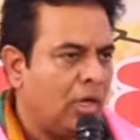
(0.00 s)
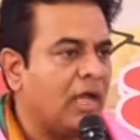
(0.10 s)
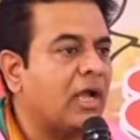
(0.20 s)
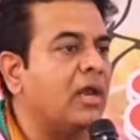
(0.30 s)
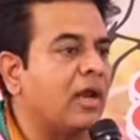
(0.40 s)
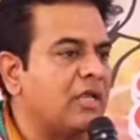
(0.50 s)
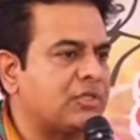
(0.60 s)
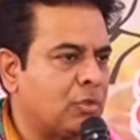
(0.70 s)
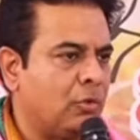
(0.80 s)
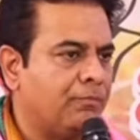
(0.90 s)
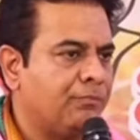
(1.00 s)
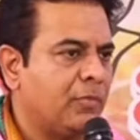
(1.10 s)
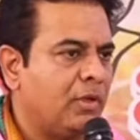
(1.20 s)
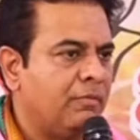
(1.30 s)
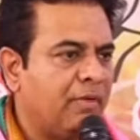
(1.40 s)
లెక్కలు రాసుకో
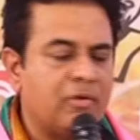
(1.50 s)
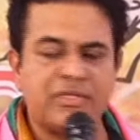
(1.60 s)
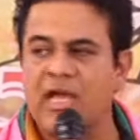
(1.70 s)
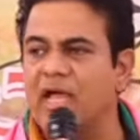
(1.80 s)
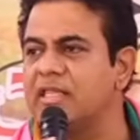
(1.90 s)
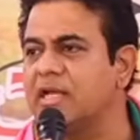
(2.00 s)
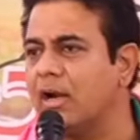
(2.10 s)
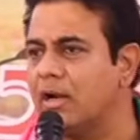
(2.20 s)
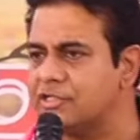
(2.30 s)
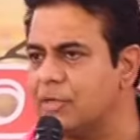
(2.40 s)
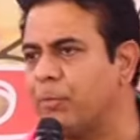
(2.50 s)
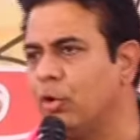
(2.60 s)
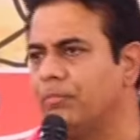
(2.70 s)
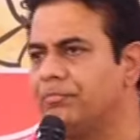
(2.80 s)
వ్యవసాయ అధికారులకు చెప్పు